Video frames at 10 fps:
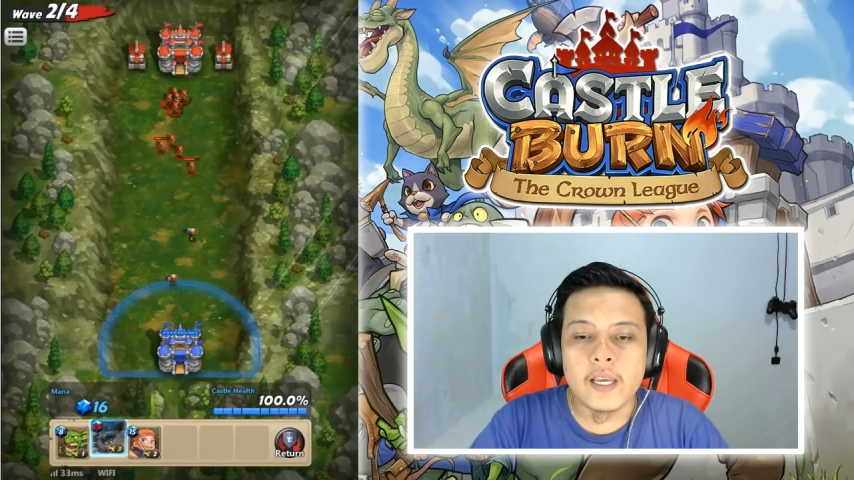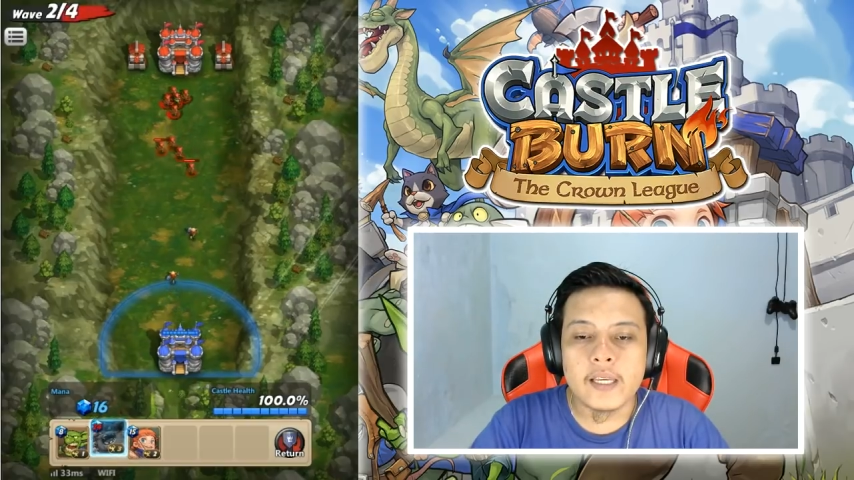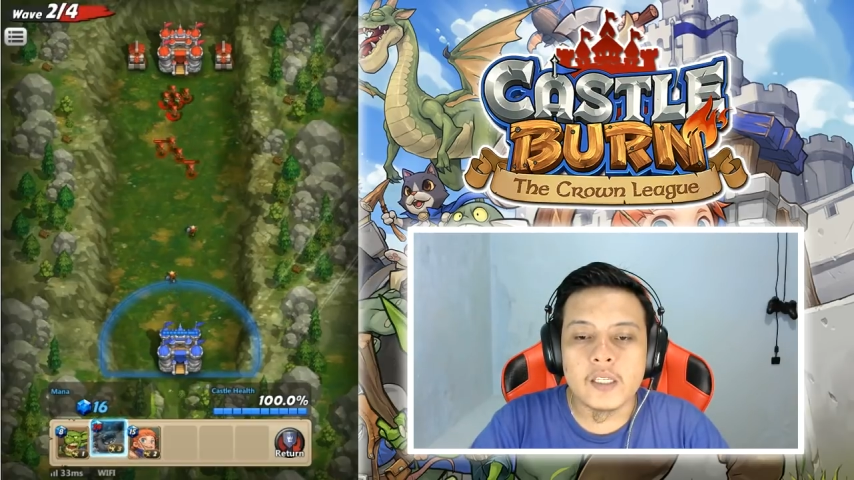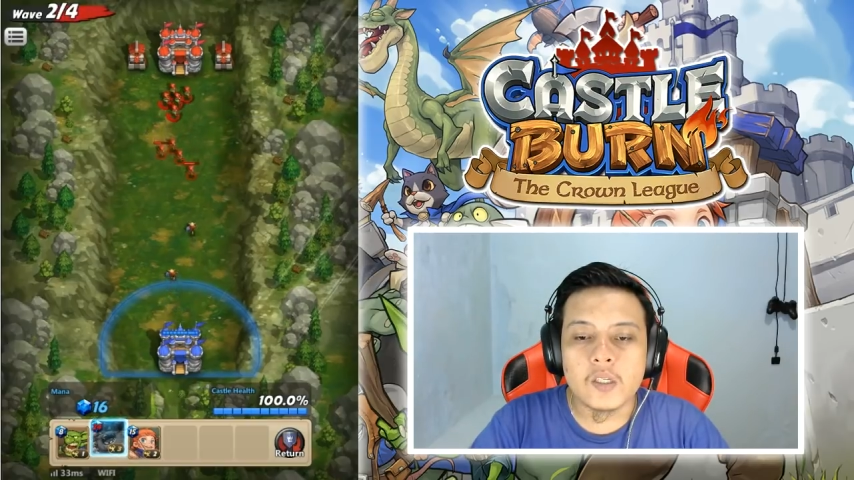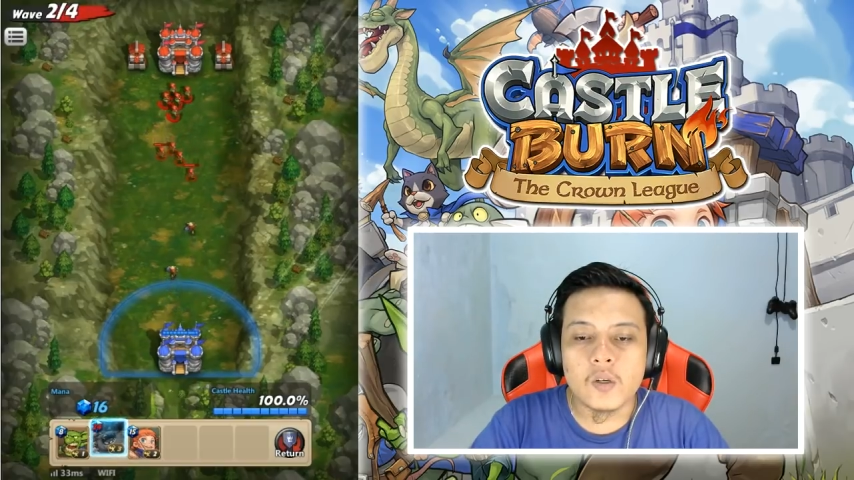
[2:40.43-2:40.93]

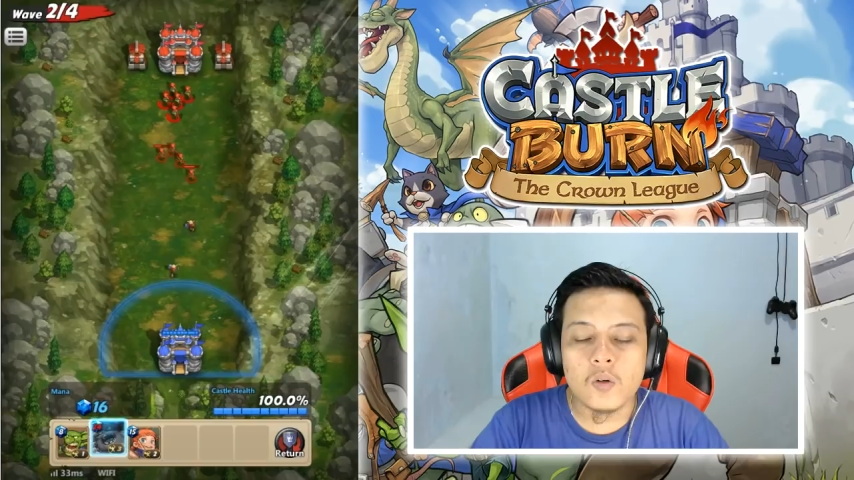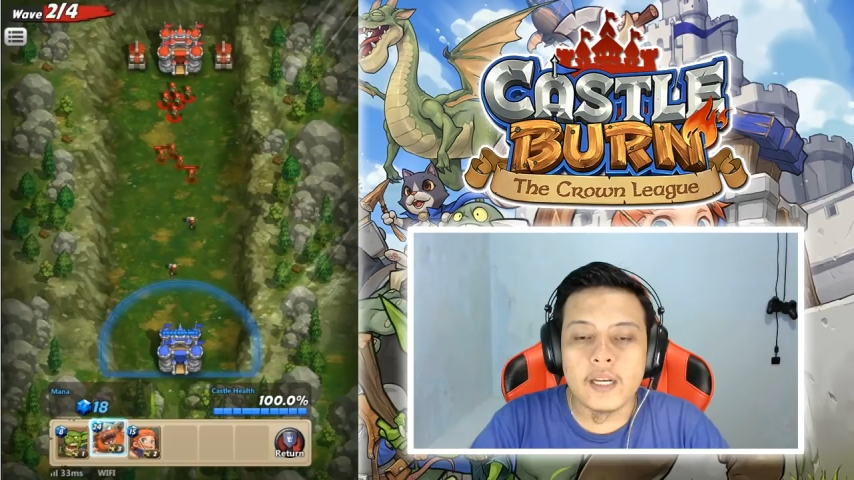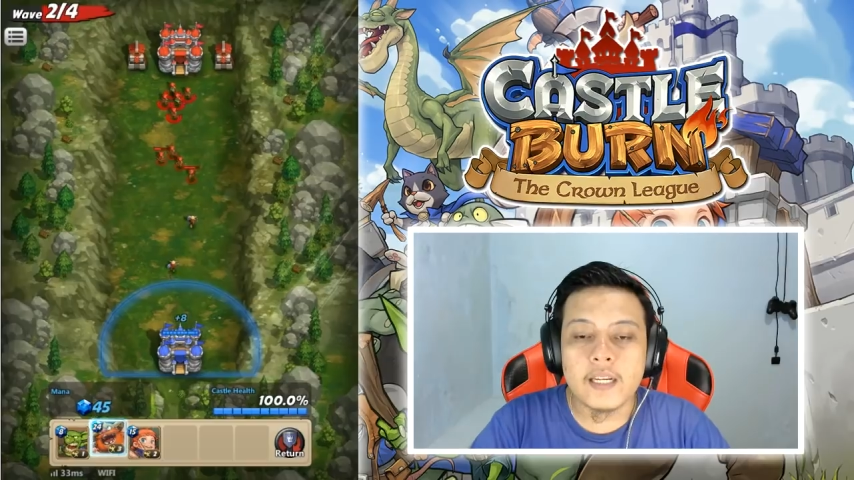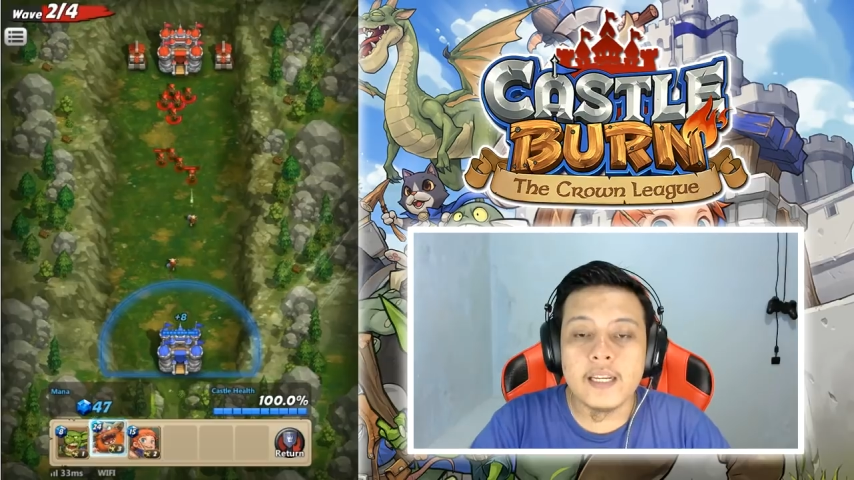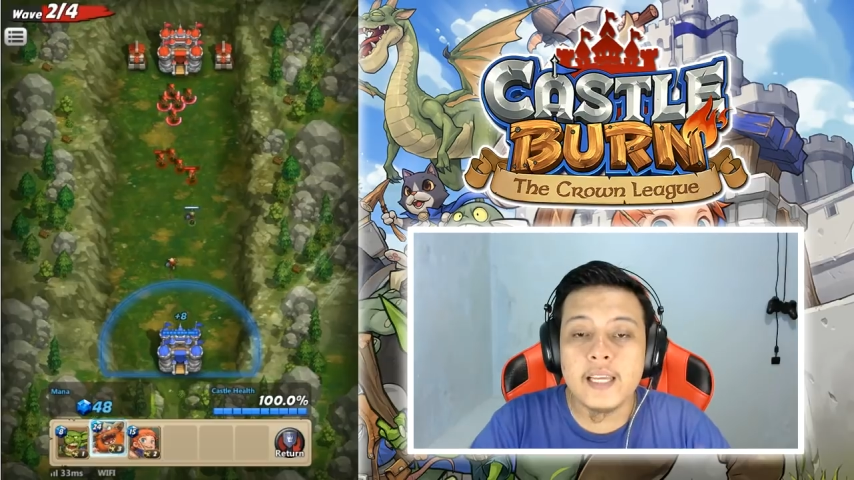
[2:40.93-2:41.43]
thank you
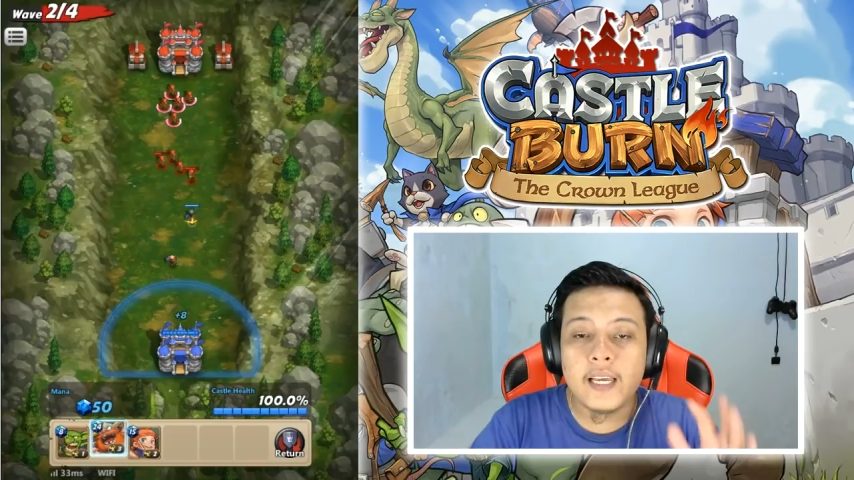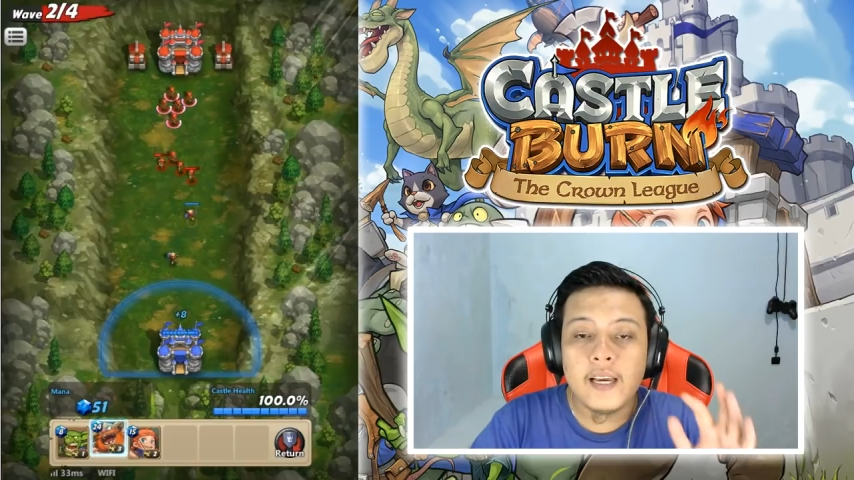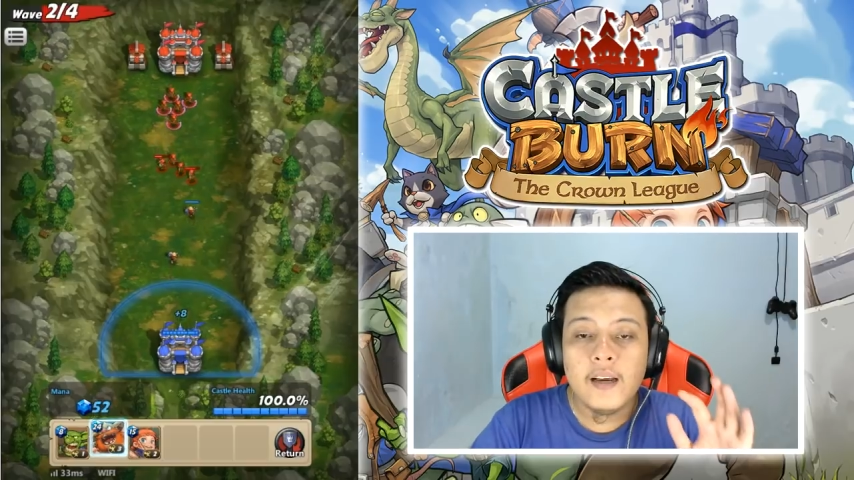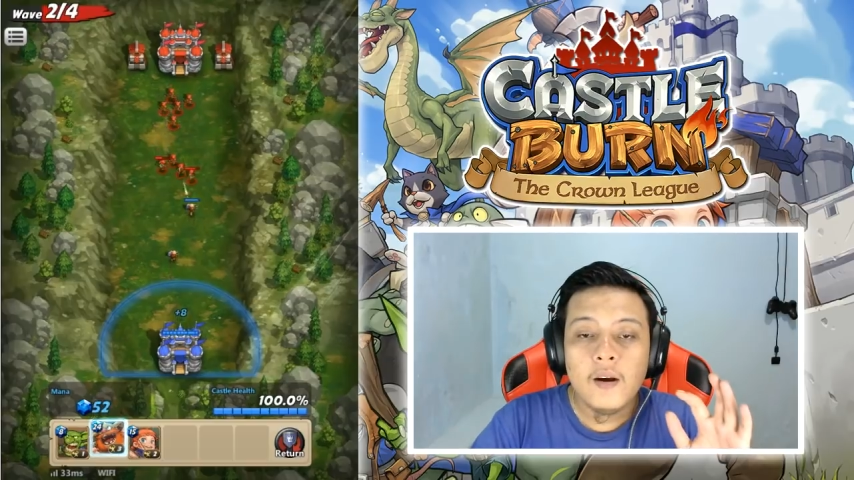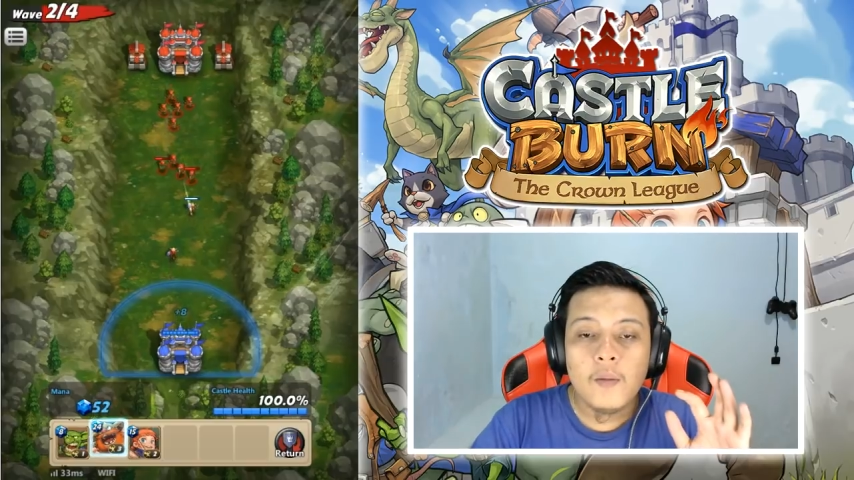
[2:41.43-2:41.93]
dan ini